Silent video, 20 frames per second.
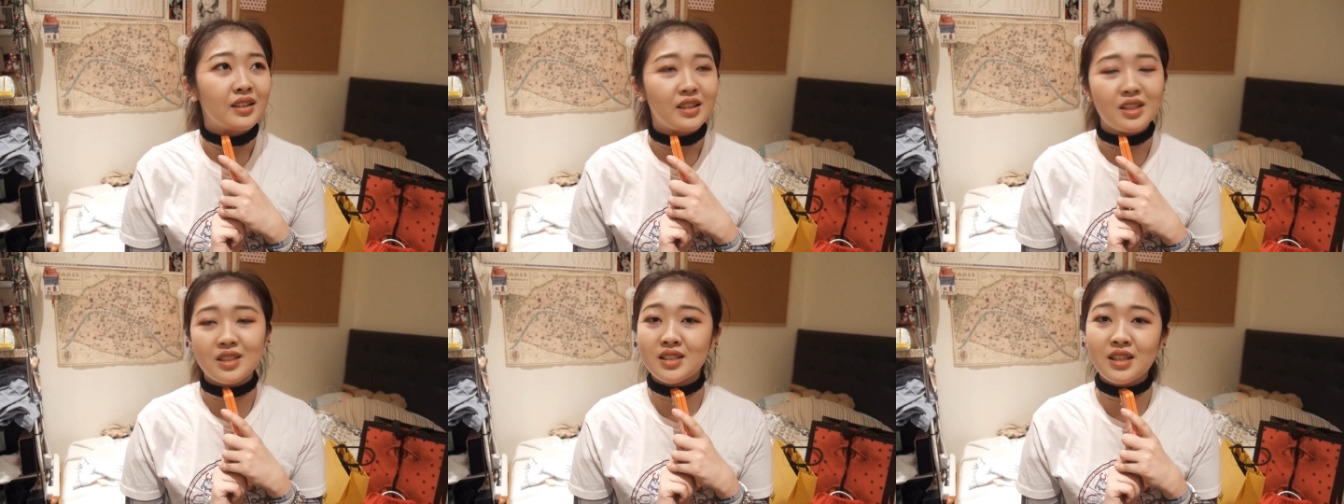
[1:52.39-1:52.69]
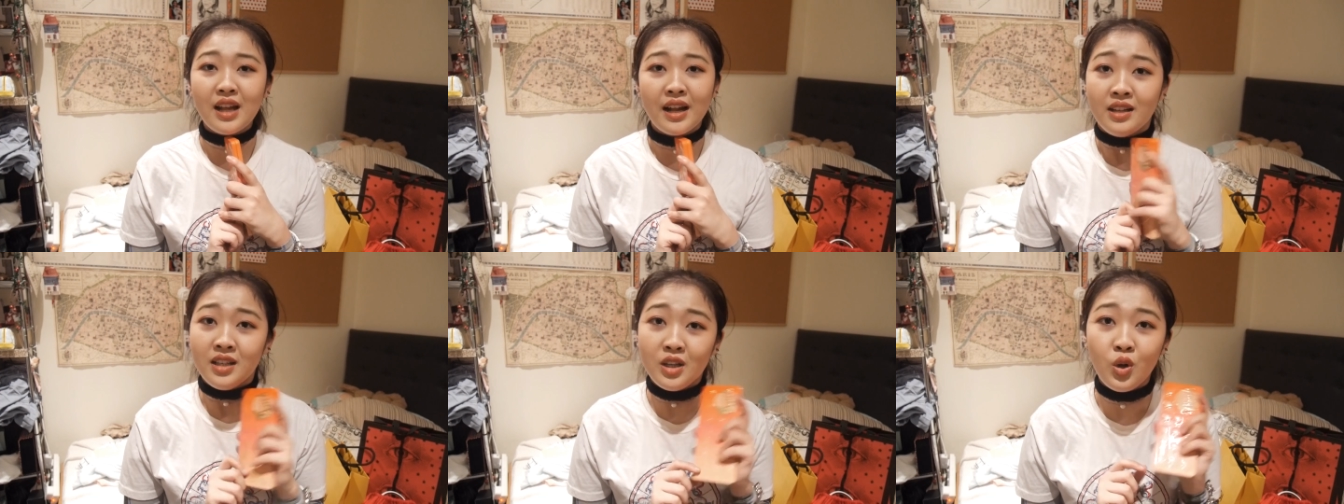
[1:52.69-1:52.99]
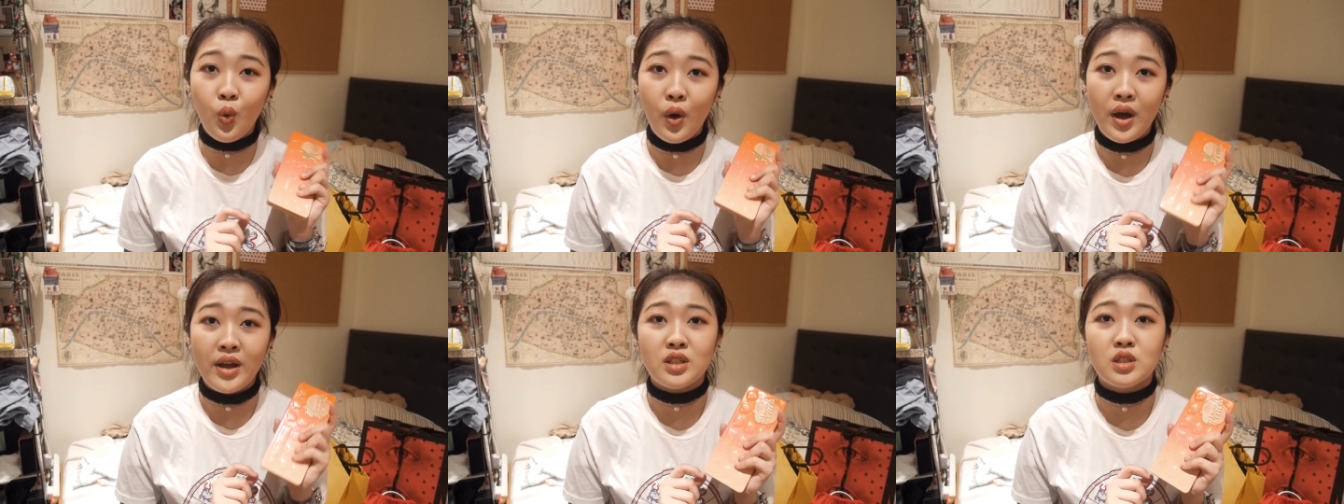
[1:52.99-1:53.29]
但是呢，
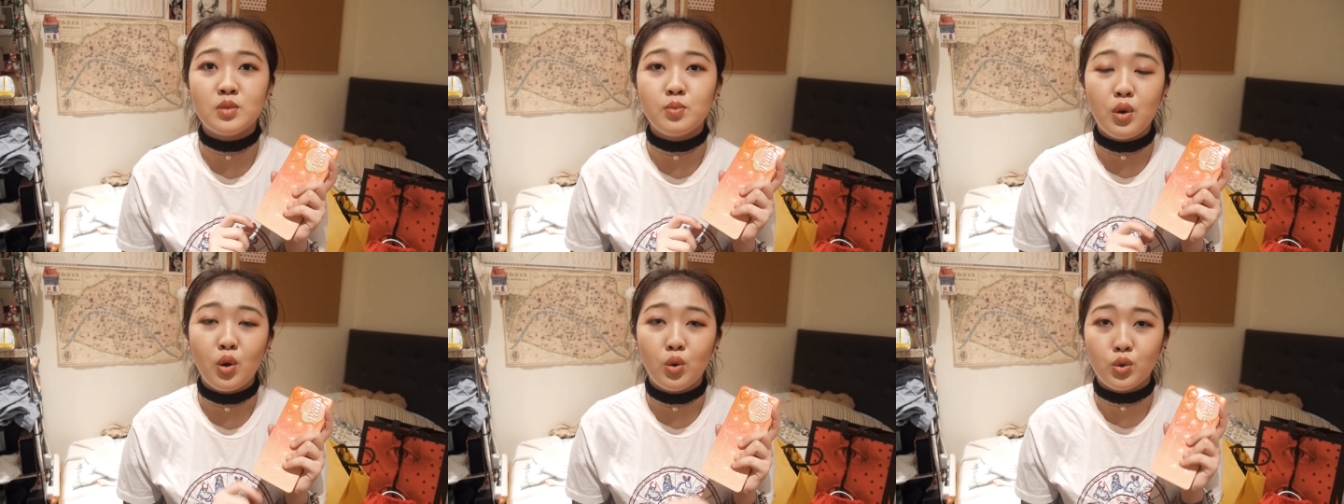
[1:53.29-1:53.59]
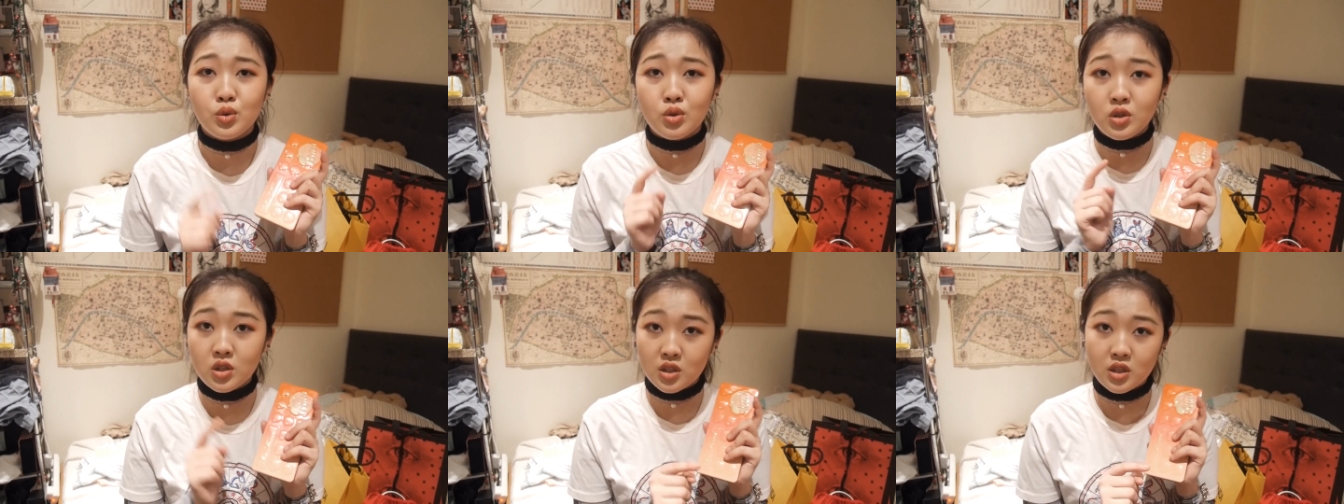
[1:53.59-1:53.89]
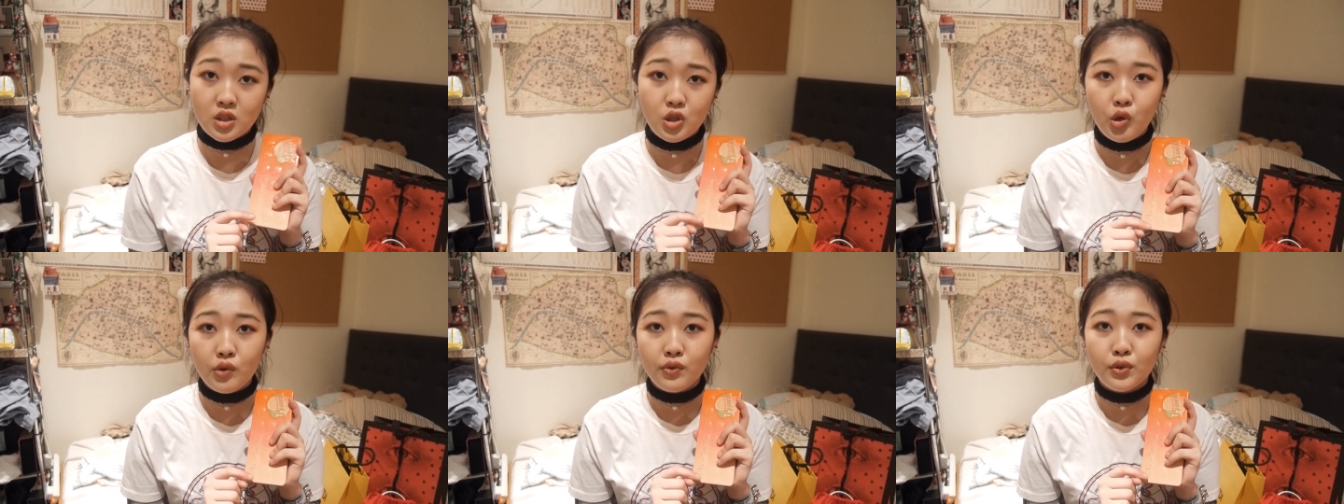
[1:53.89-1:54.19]
英国还是没有。我从
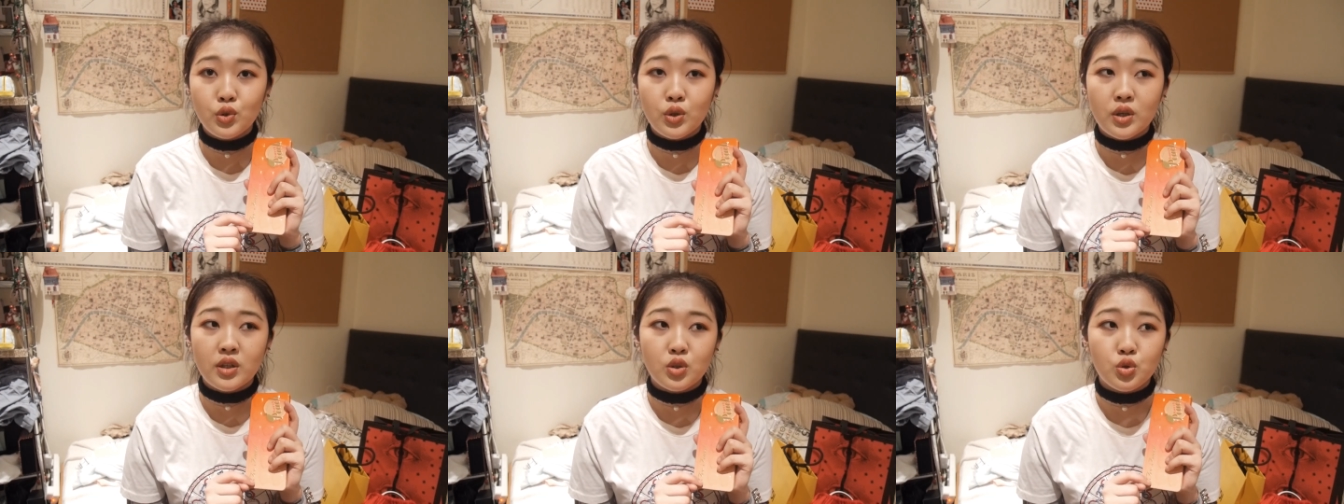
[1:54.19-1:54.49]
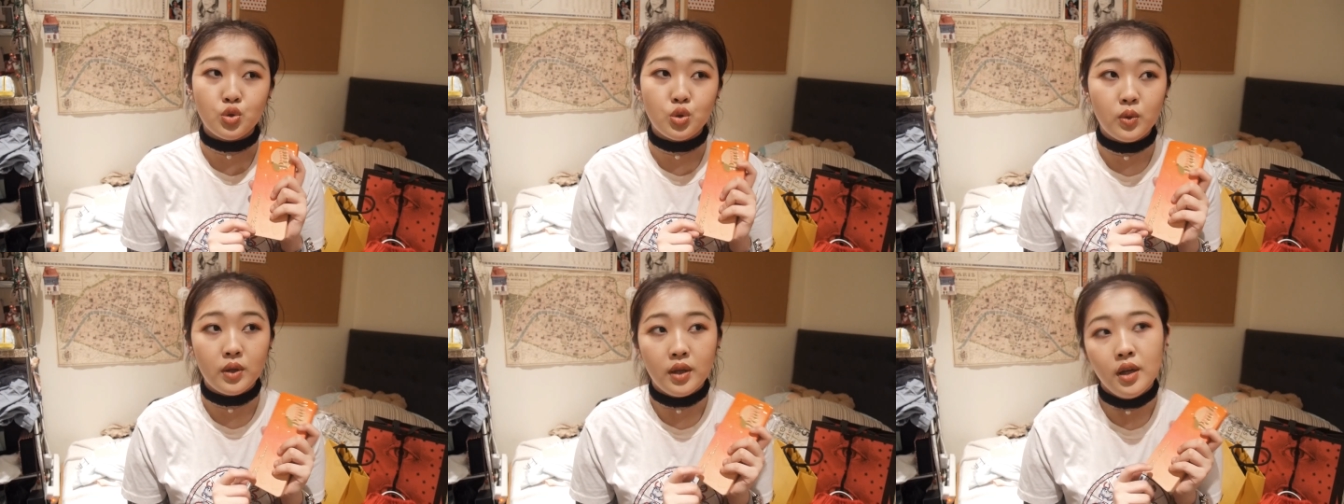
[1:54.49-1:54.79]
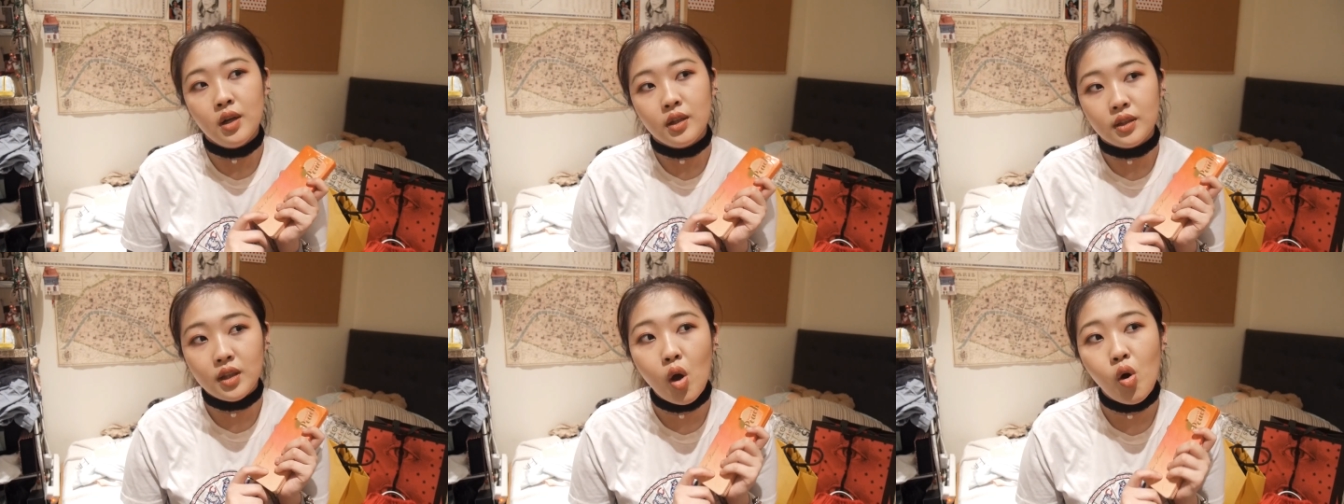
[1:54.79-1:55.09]
十一月份就开始去问
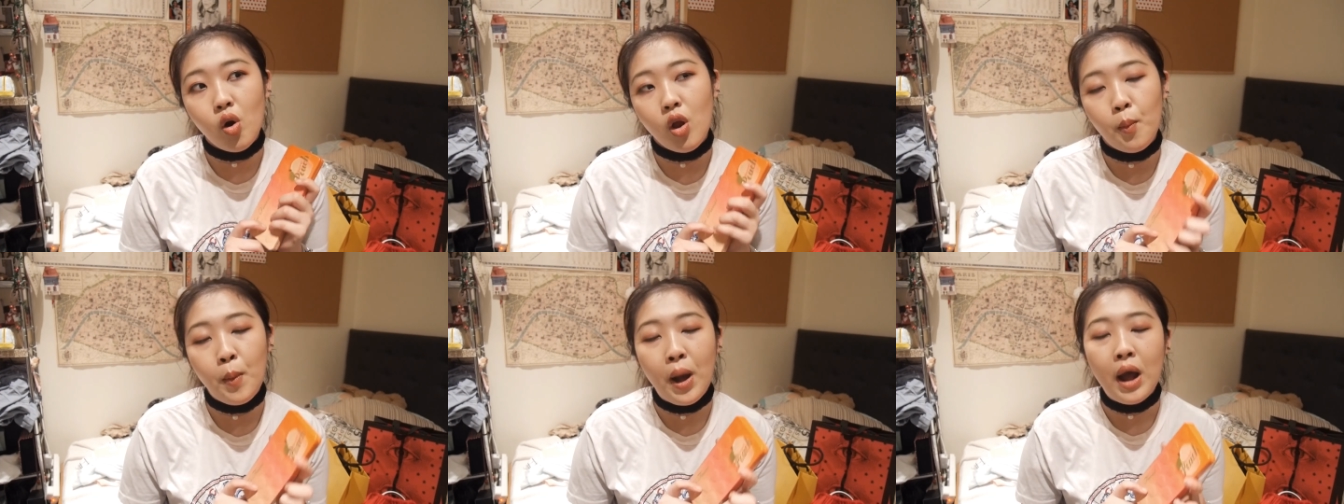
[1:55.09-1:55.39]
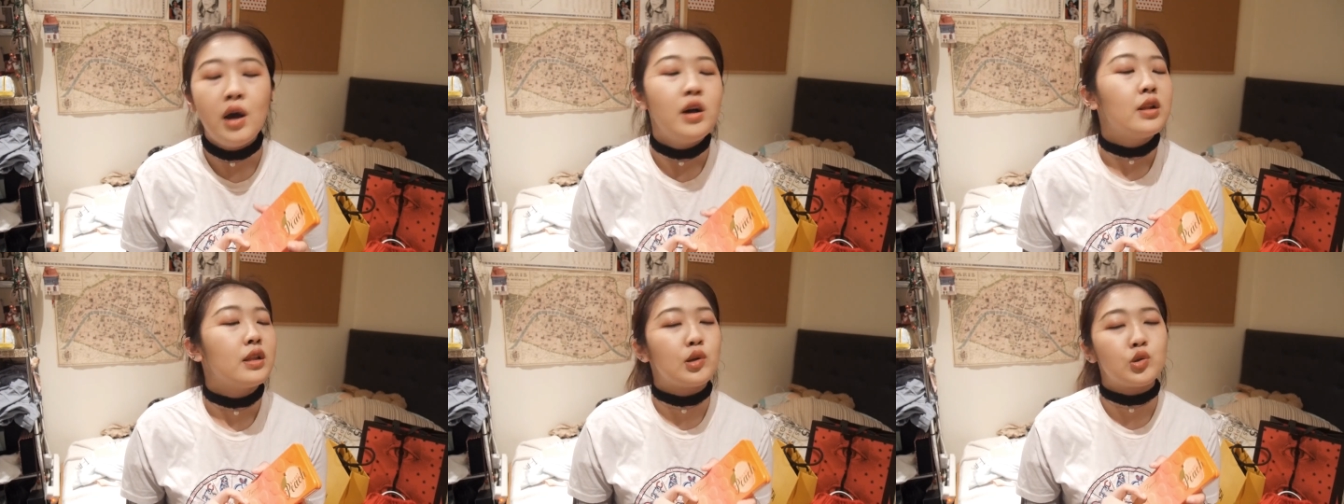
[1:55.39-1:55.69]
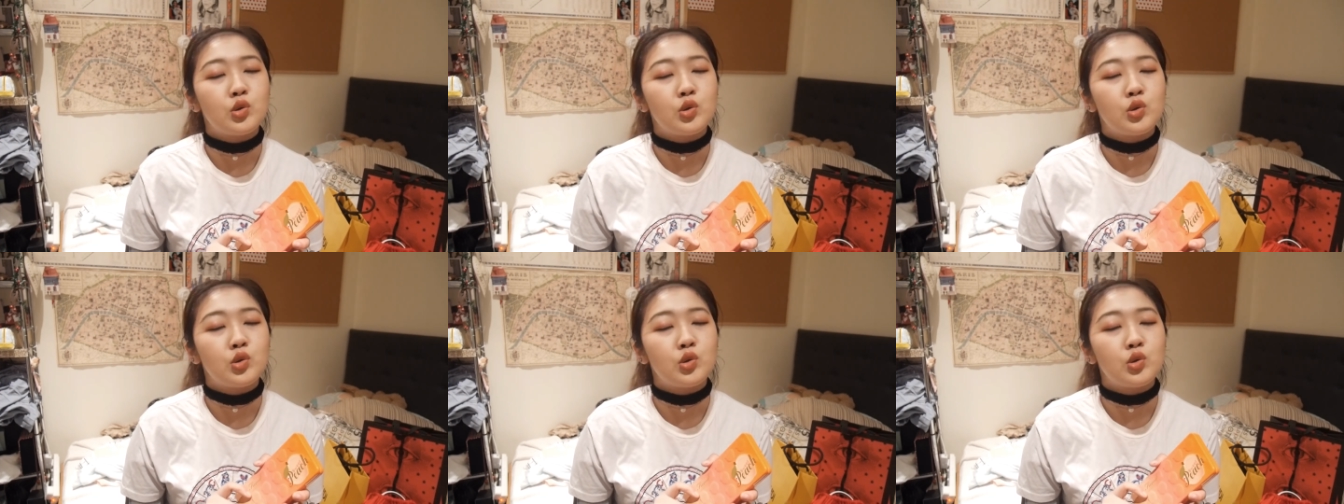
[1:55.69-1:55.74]
到了吗？